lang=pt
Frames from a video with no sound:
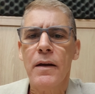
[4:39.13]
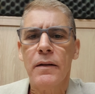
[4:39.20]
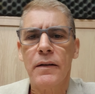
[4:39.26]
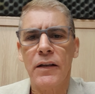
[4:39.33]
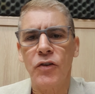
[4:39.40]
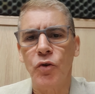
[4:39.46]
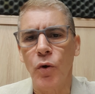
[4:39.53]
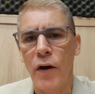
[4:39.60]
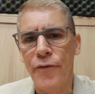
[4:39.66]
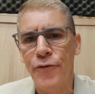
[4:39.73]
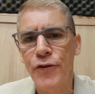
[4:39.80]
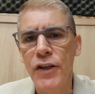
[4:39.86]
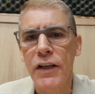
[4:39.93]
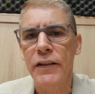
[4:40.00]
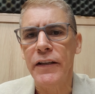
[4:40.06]
na sua
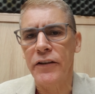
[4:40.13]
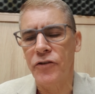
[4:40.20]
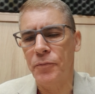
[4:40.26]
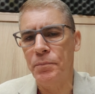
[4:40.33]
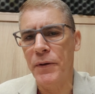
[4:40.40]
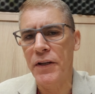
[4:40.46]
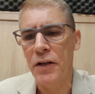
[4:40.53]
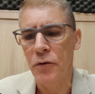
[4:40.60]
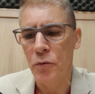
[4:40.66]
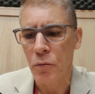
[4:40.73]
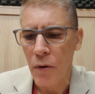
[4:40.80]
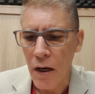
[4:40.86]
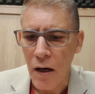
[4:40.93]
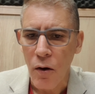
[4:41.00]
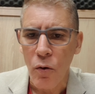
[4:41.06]
vida
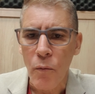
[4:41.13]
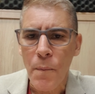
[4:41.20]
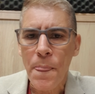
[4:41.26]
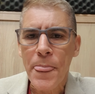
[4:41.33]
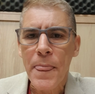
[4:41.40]
espiritual.